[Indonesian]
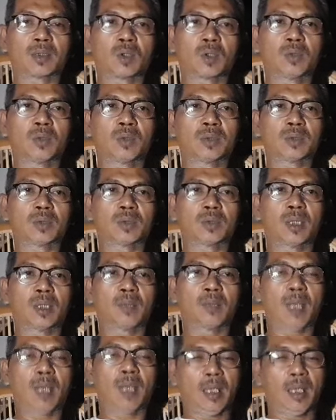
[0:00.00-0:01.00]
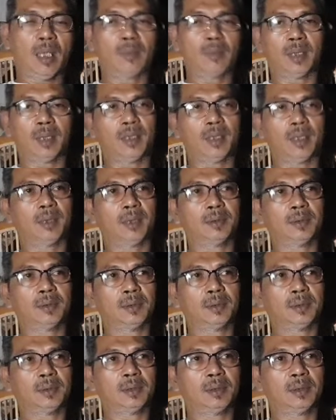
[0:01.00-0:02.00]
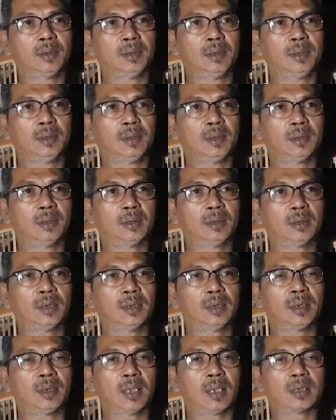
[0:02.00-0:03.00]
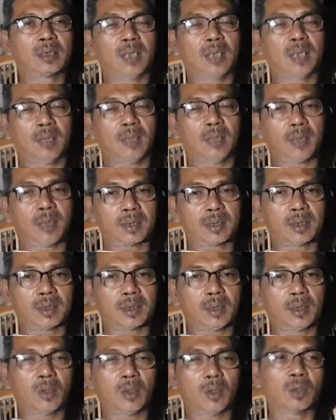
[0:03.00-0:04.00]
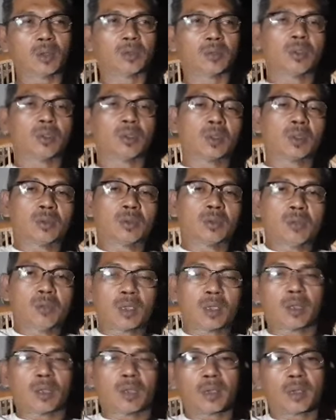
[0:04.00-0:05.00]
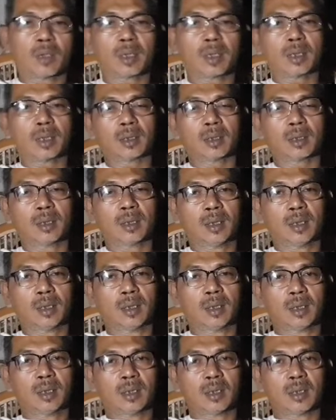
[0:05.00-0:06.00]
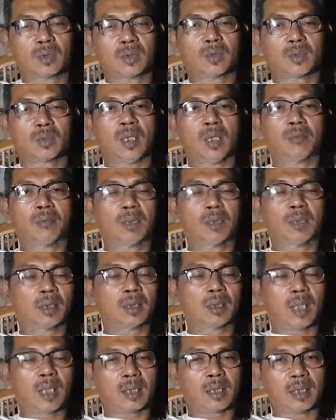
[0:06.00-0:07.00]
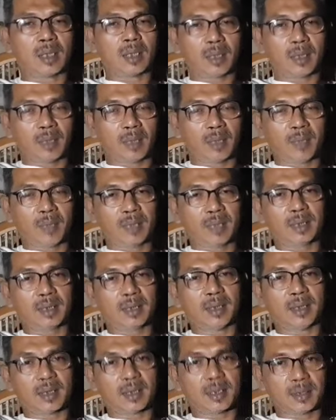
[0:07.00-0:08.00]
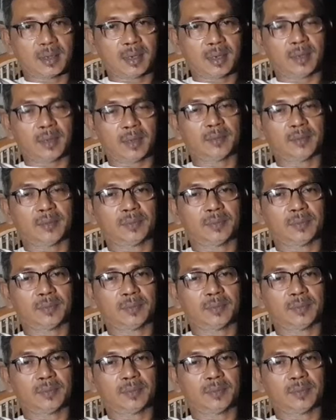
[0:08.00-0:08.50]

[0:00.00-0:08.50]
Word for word: Jokowi juga paham lah ya tentang siapa sih oknum-oknum orang-orang yang suka mengkerdilkan bangsanya sendiri.